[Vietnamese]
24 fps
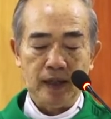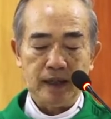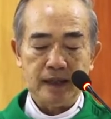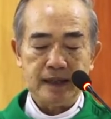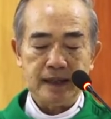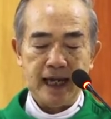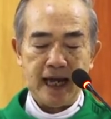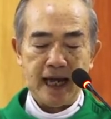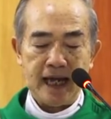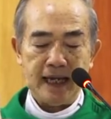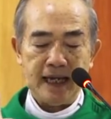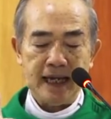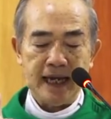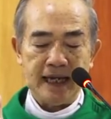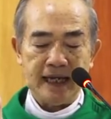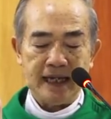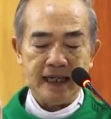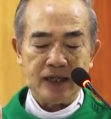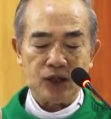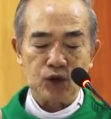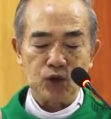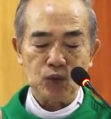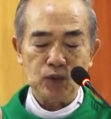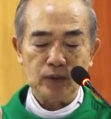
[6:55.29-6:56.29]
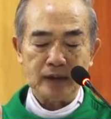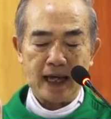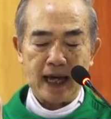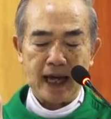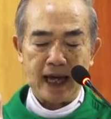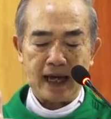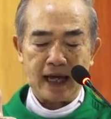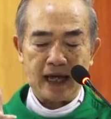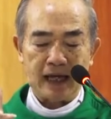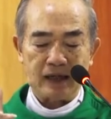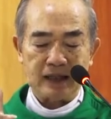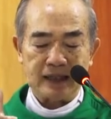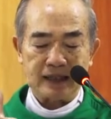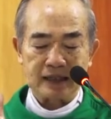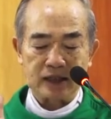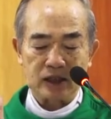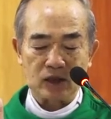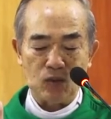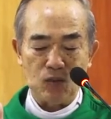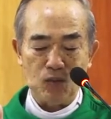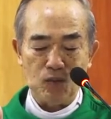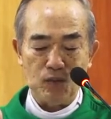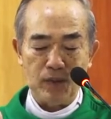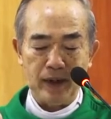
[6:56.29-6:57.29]
Gia đình chúng ta cần
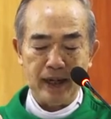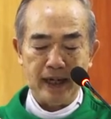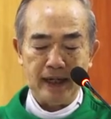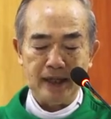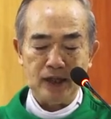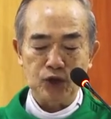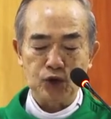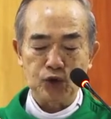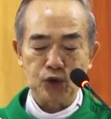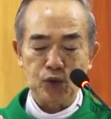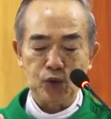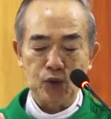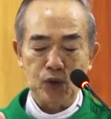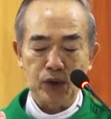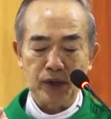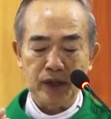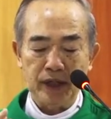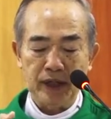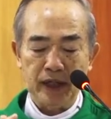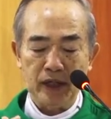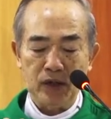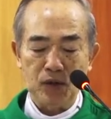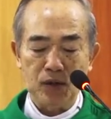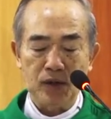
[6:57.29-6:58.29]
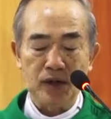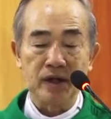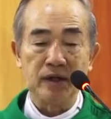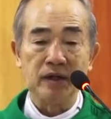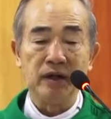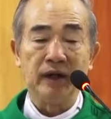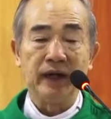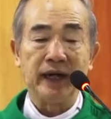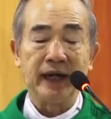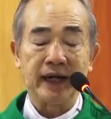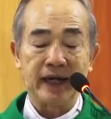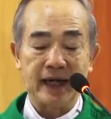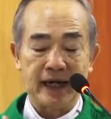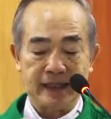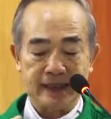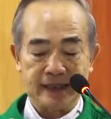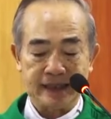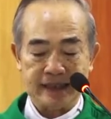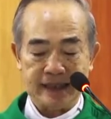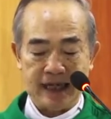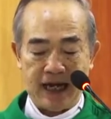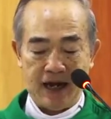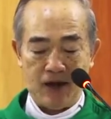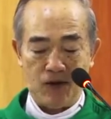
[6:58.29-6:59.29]
sống mến Chúa yêu người ra
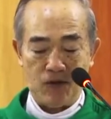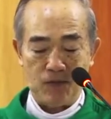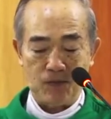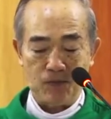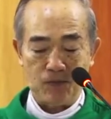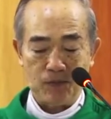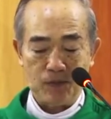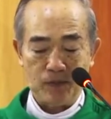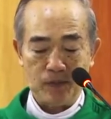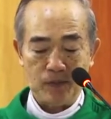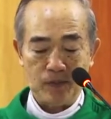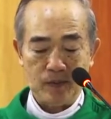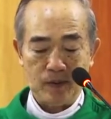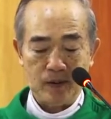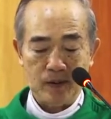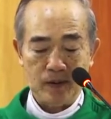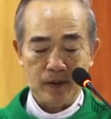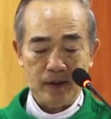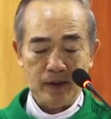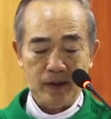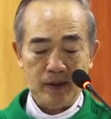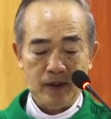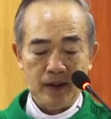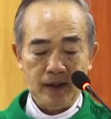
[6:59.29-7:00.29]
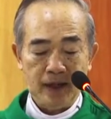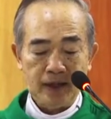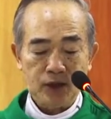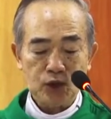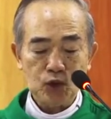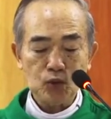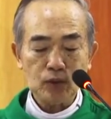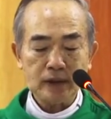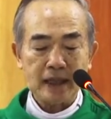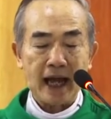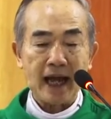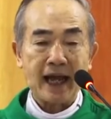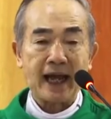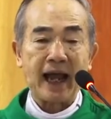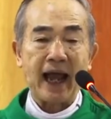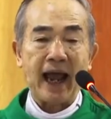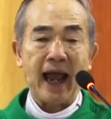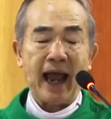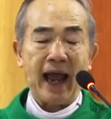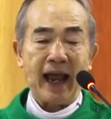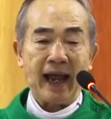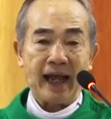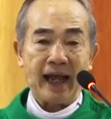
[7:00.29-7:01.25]
sao? Chúng ta kề